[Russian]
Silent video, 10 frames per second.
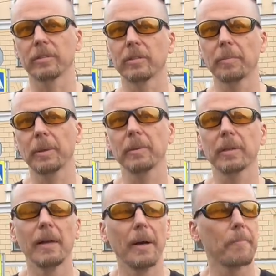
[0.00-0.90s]

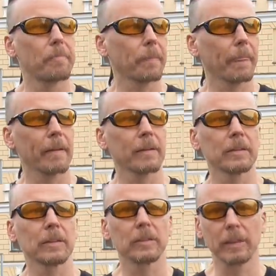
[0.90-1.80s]
Например,
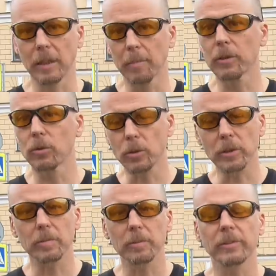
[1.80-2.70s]
э, тогда был
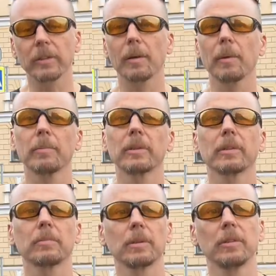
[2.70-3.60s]
дождь, мы знаем об
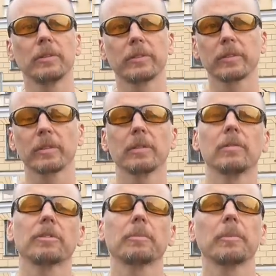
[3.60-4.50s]
этом из
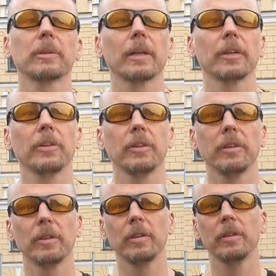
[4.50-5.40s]
э,
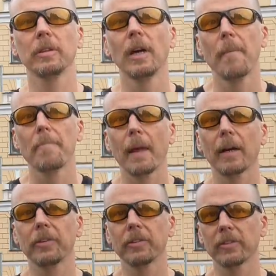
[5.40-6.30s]
воспоминаний, и
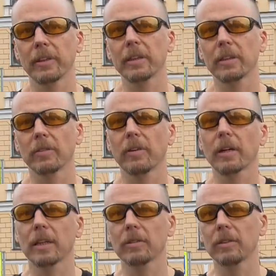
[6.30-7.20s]
один из агентов
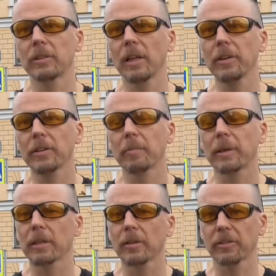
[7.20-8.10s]
охранного отделения
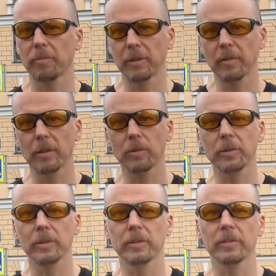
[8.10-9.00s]
прятался в
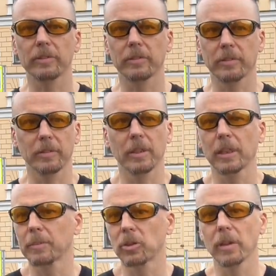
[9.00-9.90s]
подворотне с э,
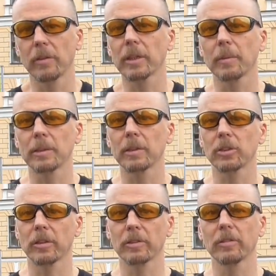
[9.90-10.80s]
каким-то человеком, они
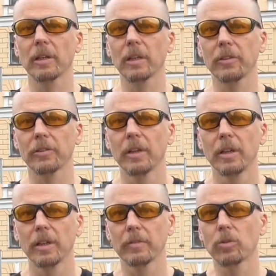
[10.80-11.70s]
даже разговорились,
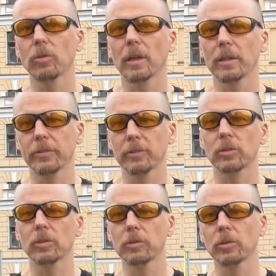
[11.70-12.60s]
и вдруг, когда все
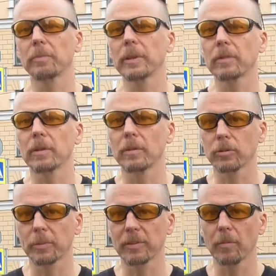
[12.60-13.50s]
началось, он первый,
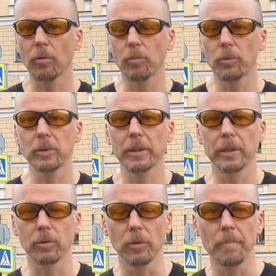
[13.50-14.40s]
собственно, бомбу и
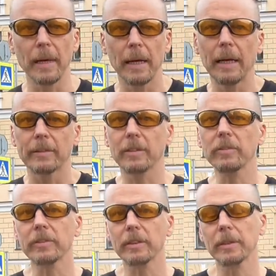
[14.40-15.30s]
кинул.
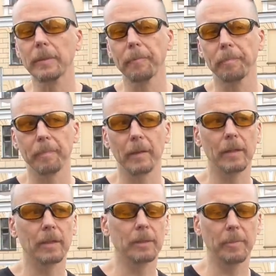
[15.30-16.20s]
Соответственно,
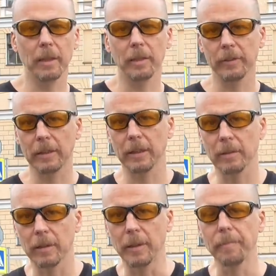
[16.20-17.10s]
топография
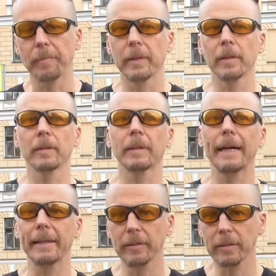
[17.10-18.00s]
такова.
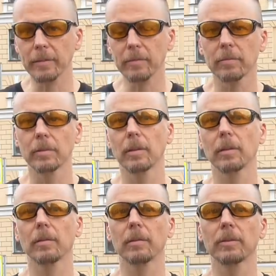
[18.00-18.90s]
Карета
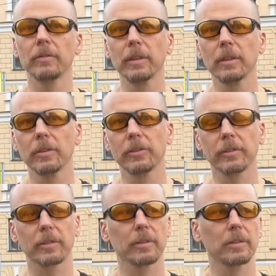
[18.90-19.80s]

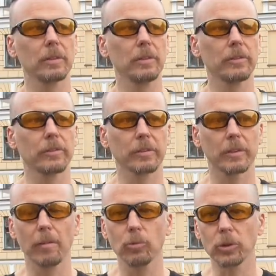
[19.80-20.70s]
двигалась из
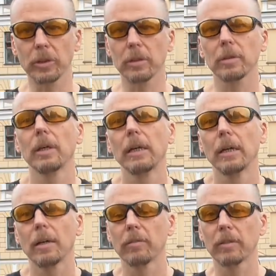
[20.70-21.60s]
таможни
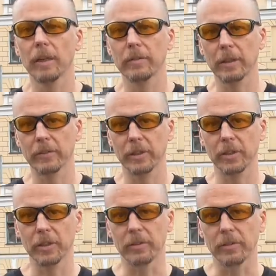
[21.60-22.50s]
в главное
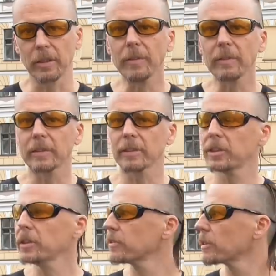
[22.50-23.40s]
казначейство. Главное
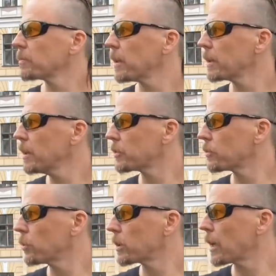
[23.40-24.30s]
казначейство
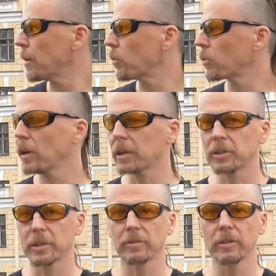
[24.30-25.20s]
располагалось вот там, буквально
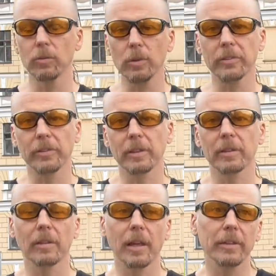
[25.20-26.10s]
через две
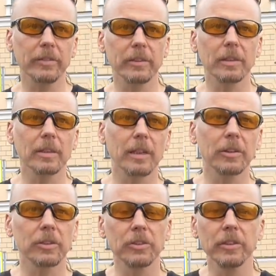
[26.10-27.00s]
улицы. Для нас это
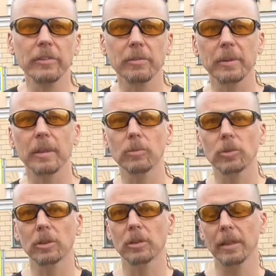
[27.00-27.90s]
крайне интересно,
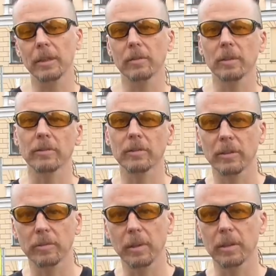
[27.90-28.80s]
потому что до этого она
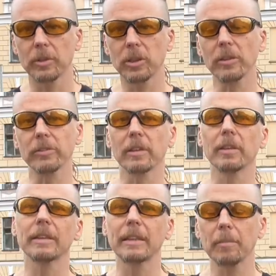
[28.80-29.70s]
называлась Маломещанской,
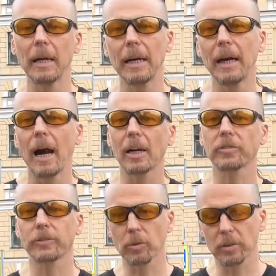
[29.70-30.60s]
и там
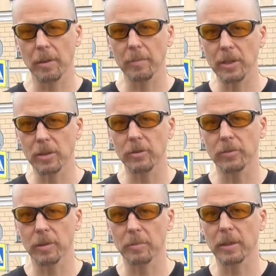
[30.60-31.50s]
аж в трех домах жил
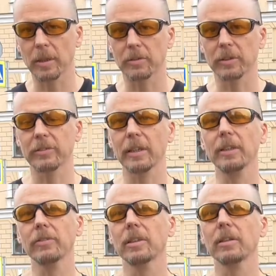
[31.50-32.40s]
Федор Михайлович
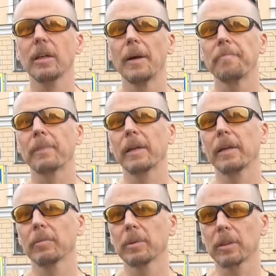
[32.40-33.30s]
Достоевский.
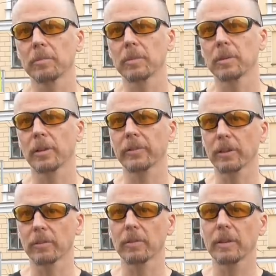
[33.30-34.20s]
Я об этом
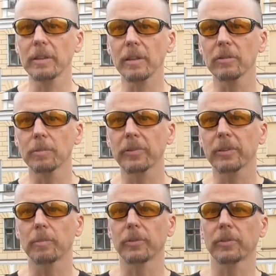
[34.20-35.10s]
рассказывал в отдельном
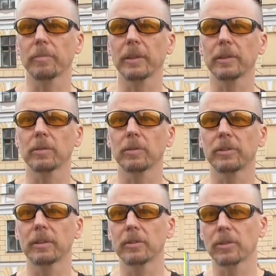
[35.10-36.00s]
выпуске, плюс я планирую
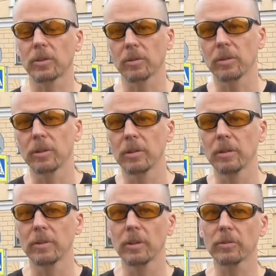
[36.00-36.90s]
сделать еще
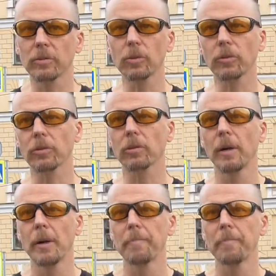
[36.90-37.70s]
и видеоэкскурсию.